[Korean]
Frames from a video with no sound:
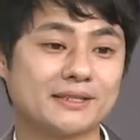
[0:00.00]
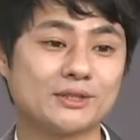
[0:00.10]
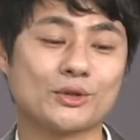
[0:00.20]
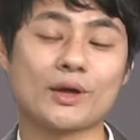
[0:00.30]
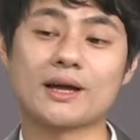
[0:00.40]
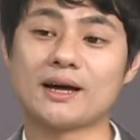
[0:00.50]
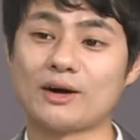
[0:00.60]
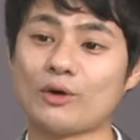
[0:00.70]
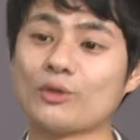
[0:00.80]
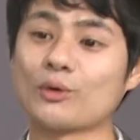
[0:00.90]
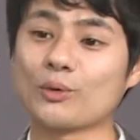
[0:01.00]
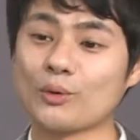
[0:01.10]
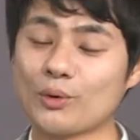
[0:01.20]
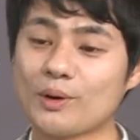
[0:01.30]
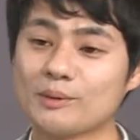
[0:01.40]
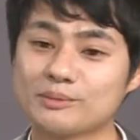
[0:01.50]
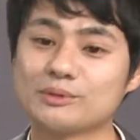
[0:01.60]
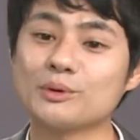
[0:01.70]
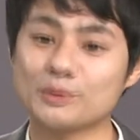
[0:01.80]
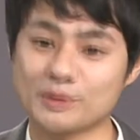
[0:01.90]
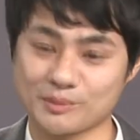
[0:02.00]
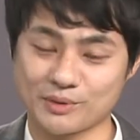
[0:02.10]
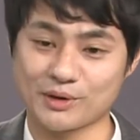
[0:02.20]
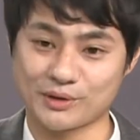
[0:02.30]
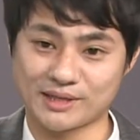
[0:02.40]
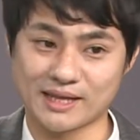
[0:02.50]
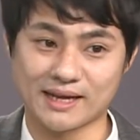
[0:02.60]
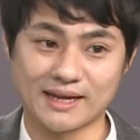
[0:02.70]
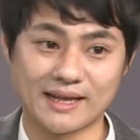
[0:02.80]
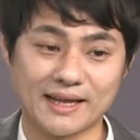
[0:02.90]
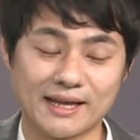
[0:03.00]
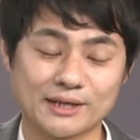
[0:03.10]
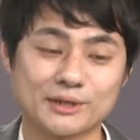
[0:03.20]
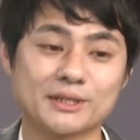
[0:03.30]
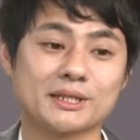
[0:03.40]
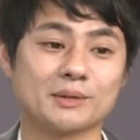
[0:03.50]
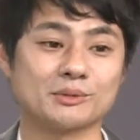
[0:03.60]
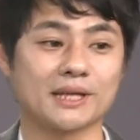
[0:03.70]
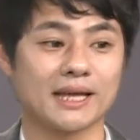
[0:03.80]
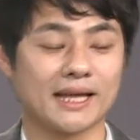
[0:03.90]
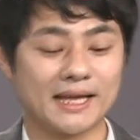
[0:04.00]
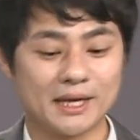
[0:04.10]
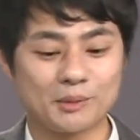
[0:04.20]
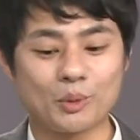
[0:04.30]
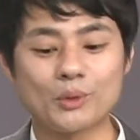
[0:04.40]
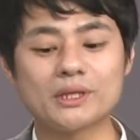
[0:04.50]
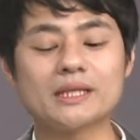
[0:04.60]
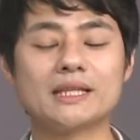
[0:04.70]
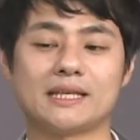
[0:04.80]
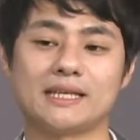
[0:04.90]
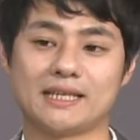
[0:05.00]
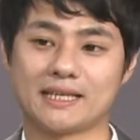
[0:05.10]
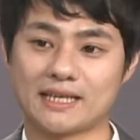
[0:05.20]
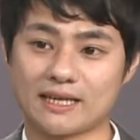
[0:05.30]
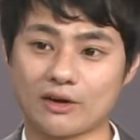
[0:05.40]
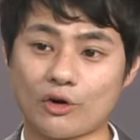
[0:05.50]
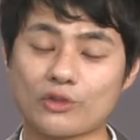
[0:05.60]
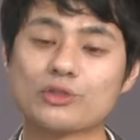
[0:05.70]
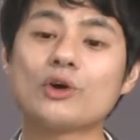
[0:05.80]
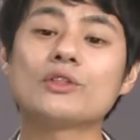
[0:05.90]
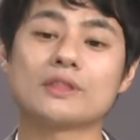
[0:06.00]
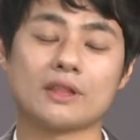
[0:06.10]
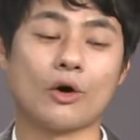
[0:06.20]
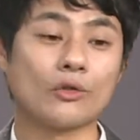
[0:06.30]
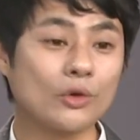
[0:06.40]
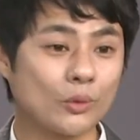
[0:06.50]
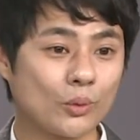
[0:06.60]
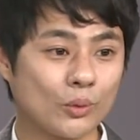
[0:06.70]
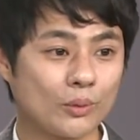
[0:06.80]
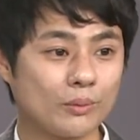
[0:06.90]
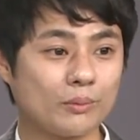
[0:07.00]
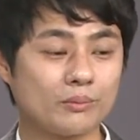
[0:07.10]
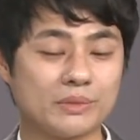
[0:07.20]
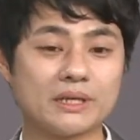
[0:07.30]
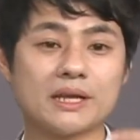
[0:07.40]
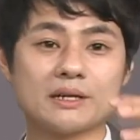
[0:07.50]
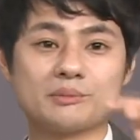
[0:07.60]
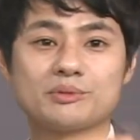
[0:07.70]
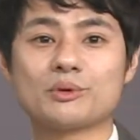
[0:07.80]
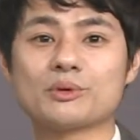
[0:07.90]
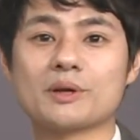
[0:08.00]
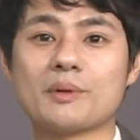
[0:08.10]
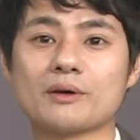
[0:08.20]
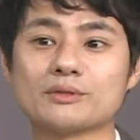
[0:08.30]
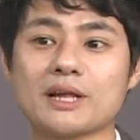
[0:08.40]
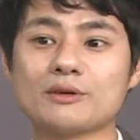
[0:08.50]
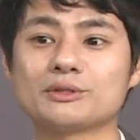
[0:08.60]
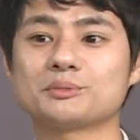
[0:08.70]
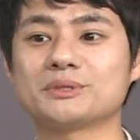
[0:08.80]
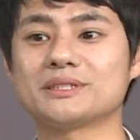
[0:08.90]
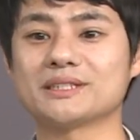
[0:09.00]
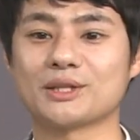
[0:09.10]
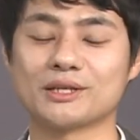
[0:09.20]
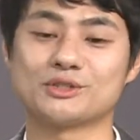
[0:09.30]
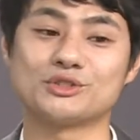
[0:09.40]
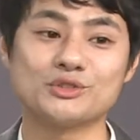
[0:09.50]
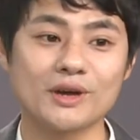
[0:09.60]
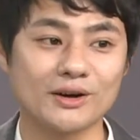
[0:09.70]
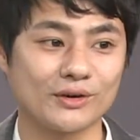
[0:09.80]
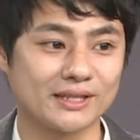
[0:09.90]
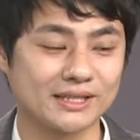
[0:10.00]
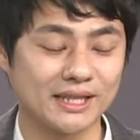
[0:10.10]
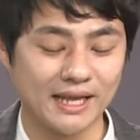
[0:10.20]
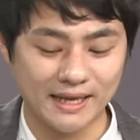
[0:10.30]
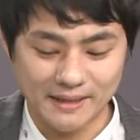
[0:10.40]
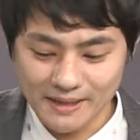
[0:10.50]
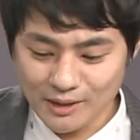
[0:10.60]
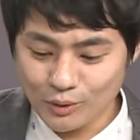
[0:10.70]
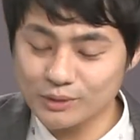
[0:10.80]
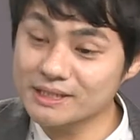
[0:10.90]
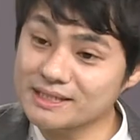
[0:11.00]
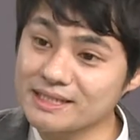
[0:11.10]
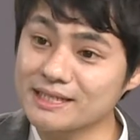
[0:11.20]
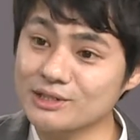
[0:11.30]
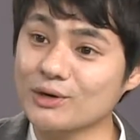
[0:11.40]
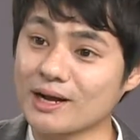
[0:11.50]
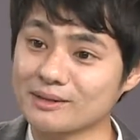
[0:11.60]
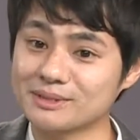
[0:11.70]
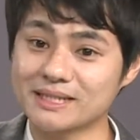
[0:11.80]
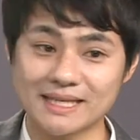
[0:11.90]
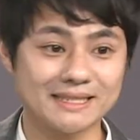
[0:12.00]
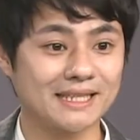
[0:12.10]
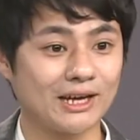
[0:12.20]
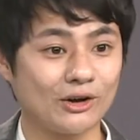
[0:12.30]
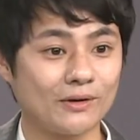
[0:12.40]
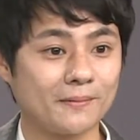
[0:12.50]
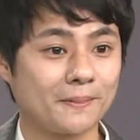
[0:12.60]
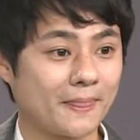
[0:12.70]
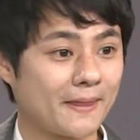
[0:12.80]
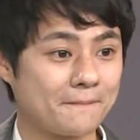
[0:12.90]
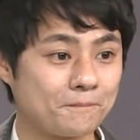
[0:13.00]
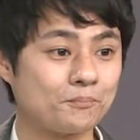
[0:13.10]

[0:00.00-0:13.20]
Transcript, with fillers: 그래서 뇌가 언어로 프로그램 되어 있다. 그렇기 때문에 본인이 어떤 언어로 미래를 프로그램하고 살고 싶은지가 되게 중요한 것 같은데 혹시 지하철 가끔씩 타시나요? 네.